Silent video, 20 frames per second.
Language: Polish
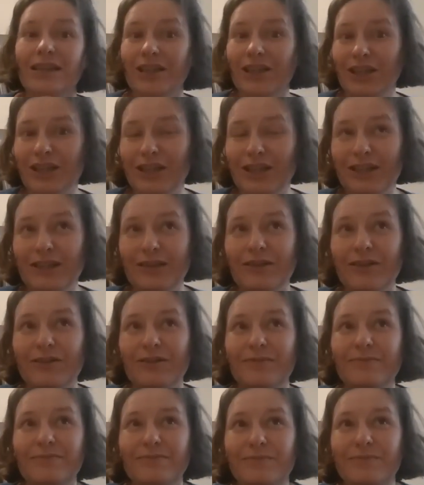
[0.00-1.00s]
I
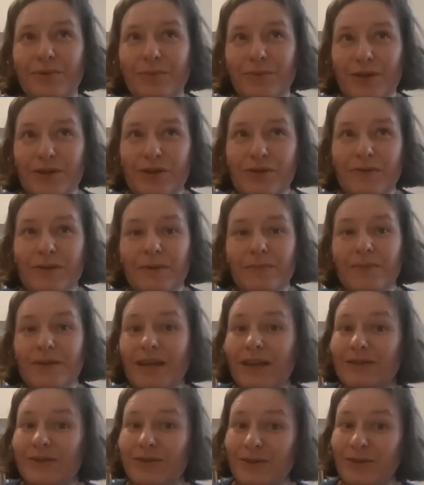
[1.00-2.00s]
popatrzyłam
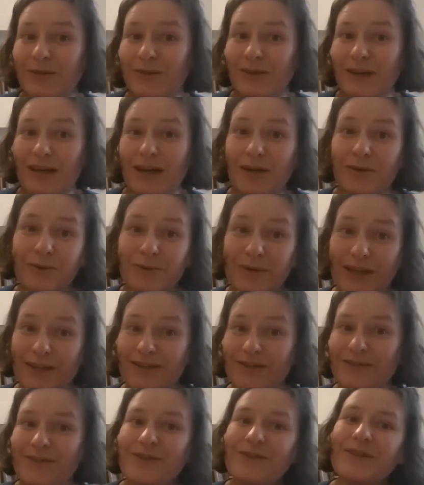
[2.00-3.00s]
na to akurat
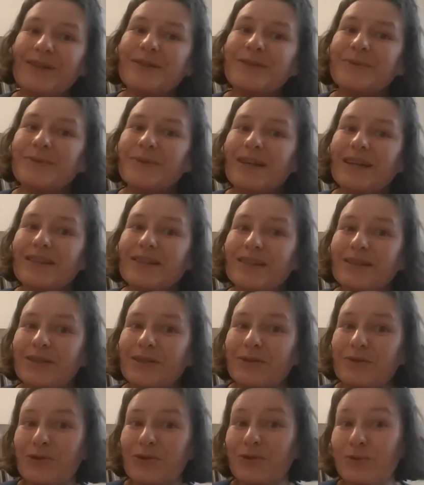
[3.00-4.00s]
dzisiaj, słuchajcie,
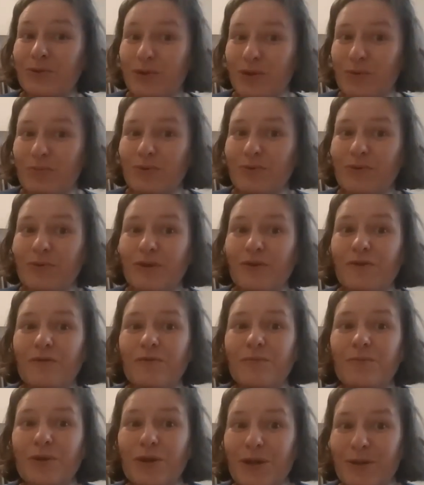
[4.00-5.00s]
dużo było w
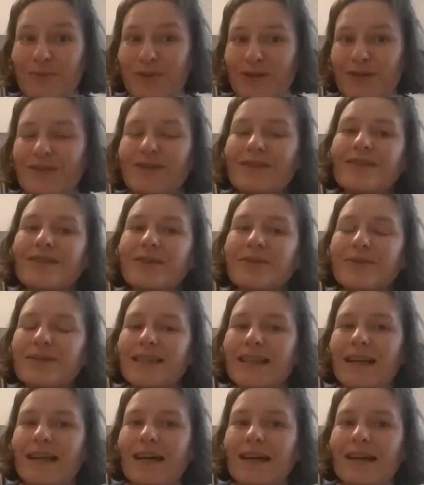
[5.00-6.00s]
mojej przestrzeni o
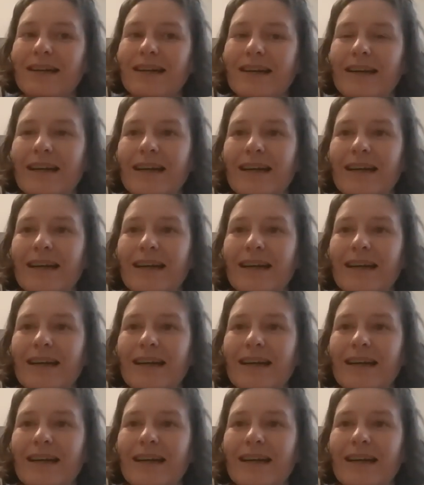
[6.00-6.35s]
celach.